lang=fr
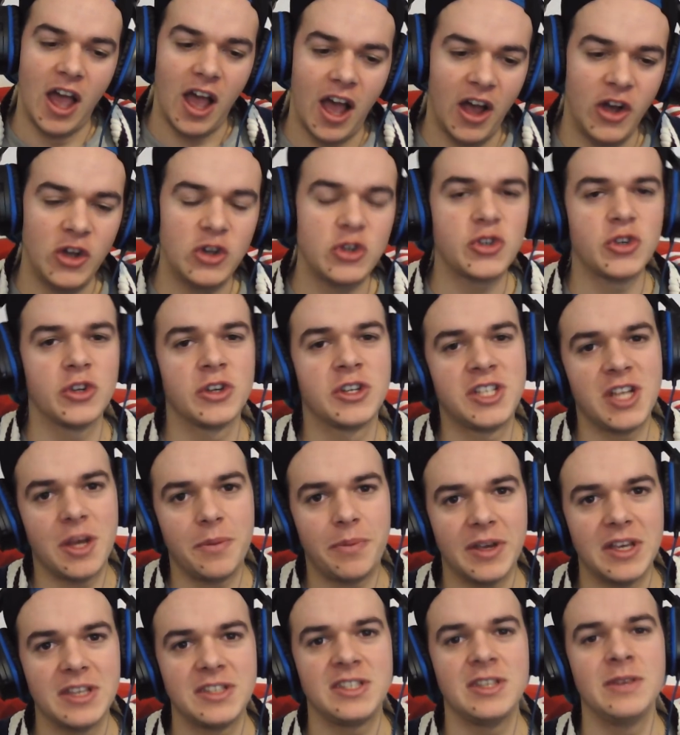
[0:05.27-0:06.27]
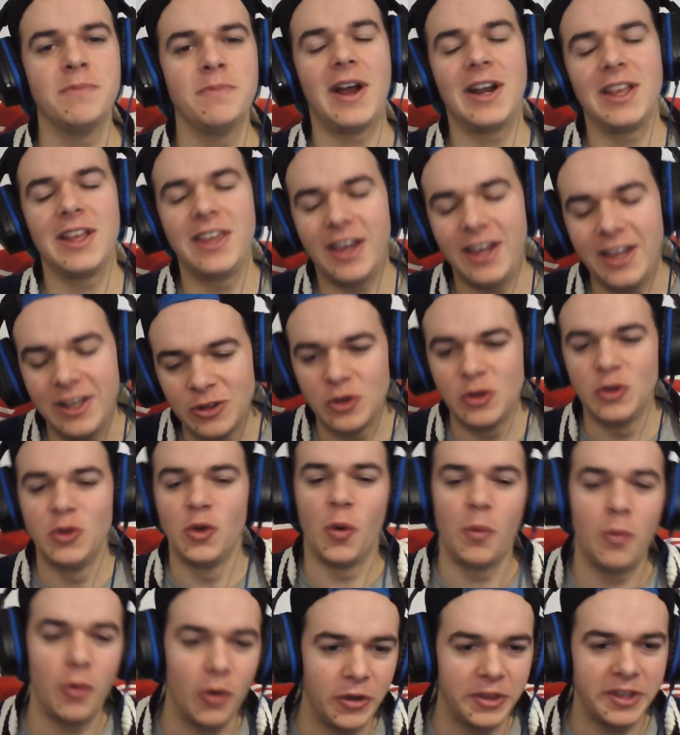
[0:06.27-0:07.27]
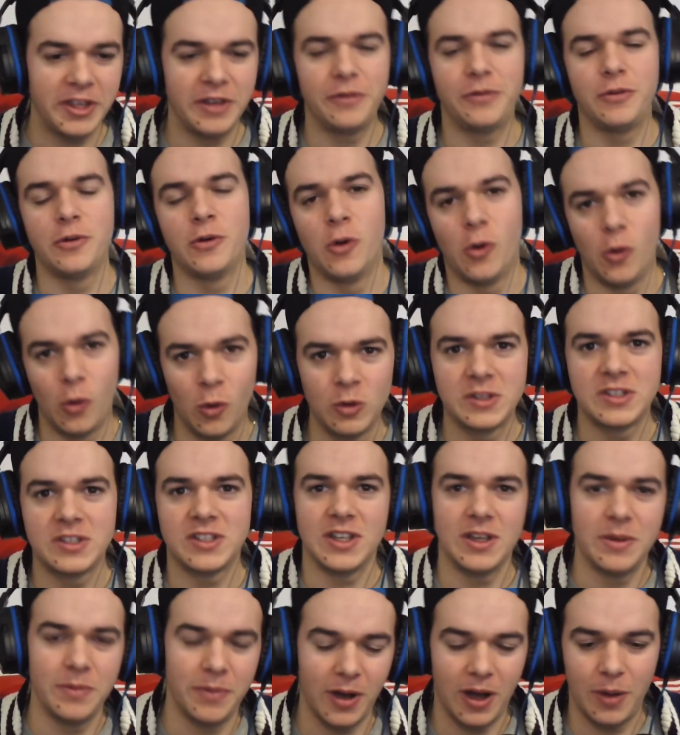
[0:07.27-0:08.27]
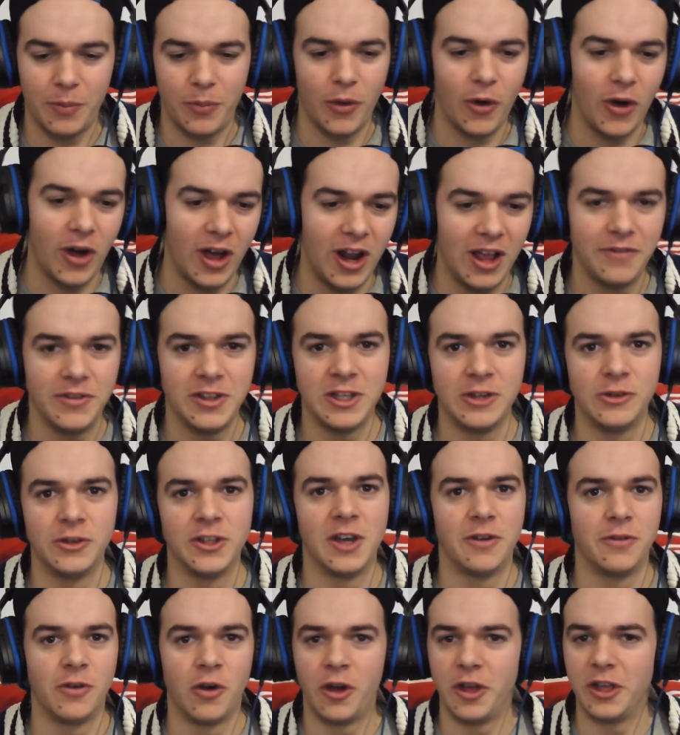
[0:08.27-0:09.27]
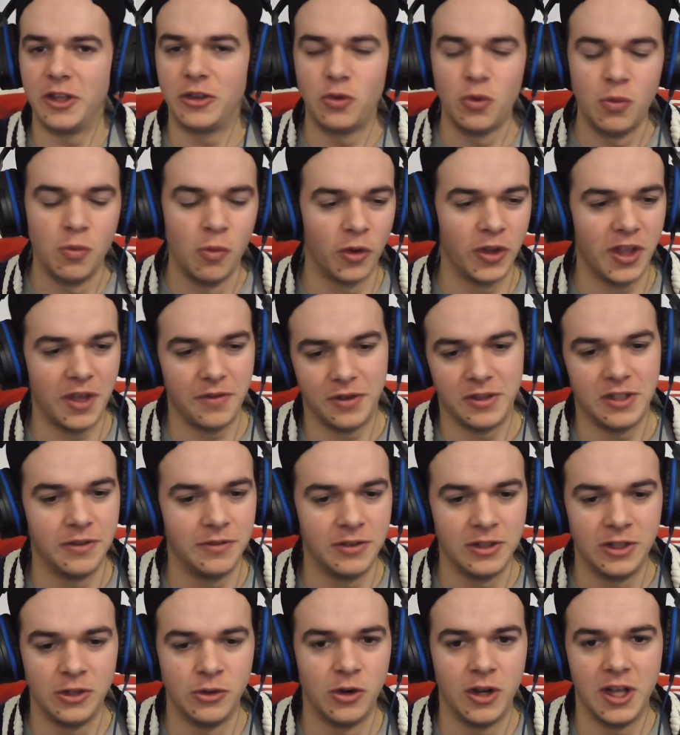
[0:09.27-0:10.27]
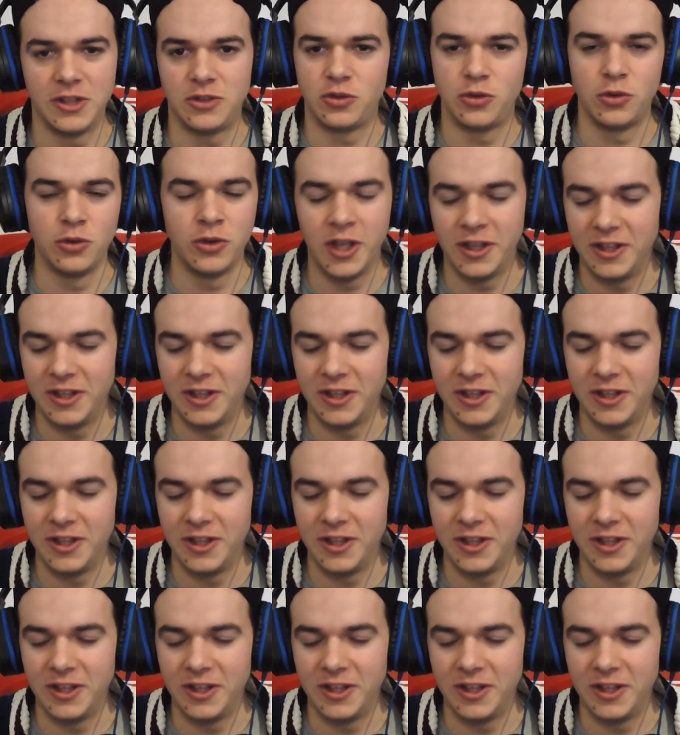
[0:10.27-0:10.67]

Un jeu que j'apprécie malgré de nombreux défauts, on le sait par rapport à la vidéo d'avant et tout le monde a fait des vidéos là-dessus.